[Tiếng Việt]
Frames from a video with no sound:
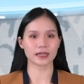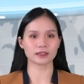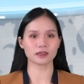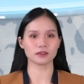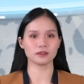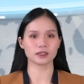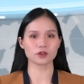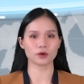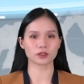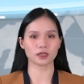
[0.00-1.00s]
đã tăng cường các
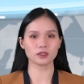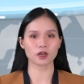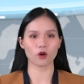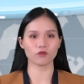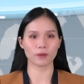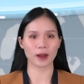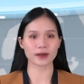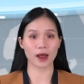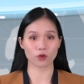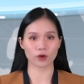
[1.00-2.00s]
cuộc tấn công vào bán
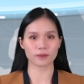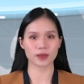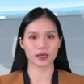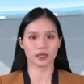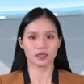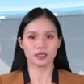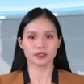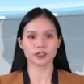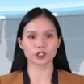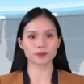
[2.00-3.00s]
đảo Crimea,
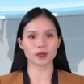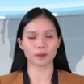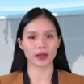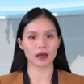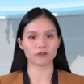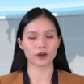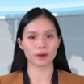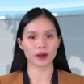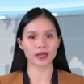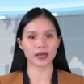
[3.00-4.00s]
nơi sáp nhập Nga vào
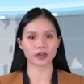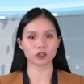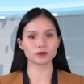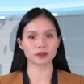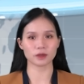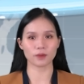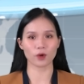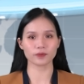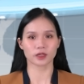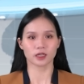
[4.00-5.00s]
năm
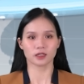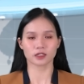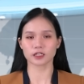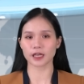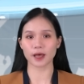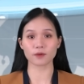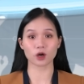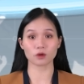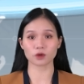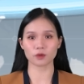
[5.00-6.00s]
2014, nhưng Kiev
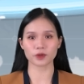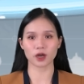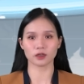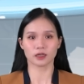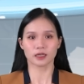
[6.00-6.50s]
không công nhận,